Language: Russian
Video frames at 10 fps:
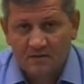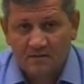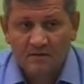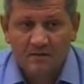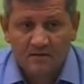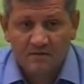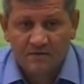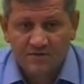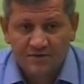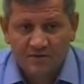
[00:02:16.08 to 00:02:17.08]
или
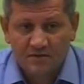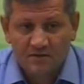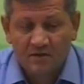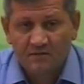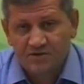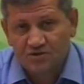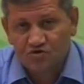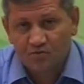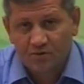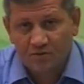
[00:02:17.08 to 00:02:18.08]
ваша, или ваши
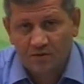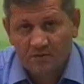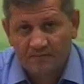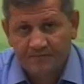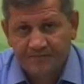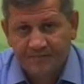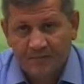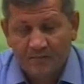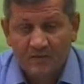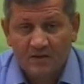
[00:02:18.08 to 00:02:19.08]
супруги.
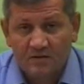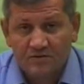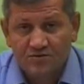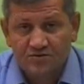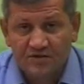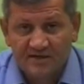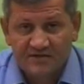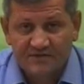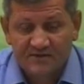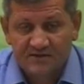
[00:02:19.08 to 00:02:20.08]
Дело в том, что это
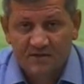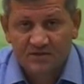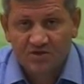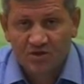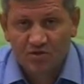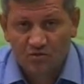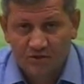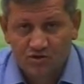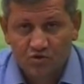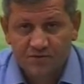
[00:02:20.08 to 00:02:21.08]
называется
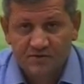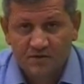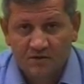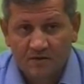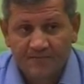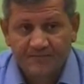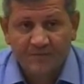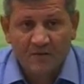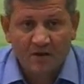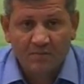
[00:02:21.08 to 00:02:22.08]
титульный собственник.
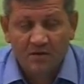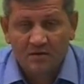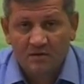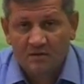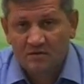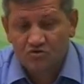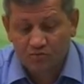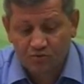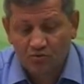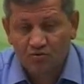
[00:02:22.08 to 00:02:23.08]
Обоих
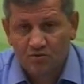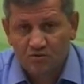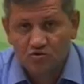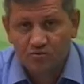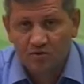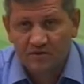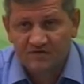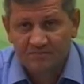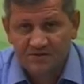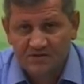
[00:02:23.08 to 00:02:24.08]
супругу и супруга
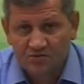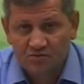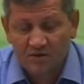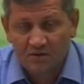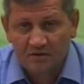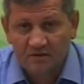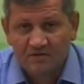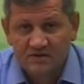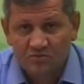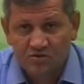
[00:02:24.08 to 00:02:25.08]
записать туда
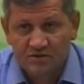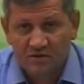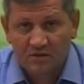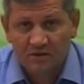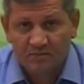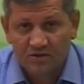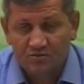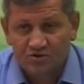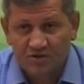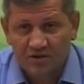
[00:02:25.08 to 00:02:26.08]
невозможно,
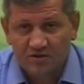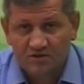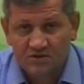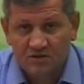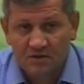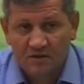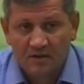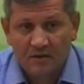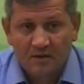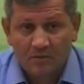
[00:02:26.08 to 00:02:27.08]
потому что это одно целое.
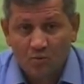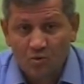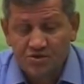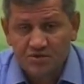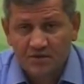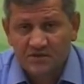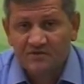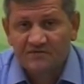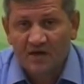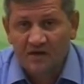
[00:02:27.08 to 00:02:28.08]
Можно,
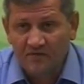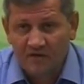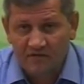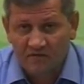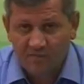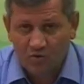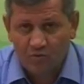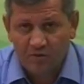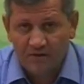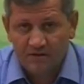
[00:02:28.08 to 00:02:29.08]
если в долевых вы
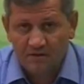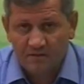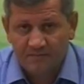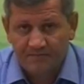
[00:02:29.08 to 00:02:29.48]
покупаете –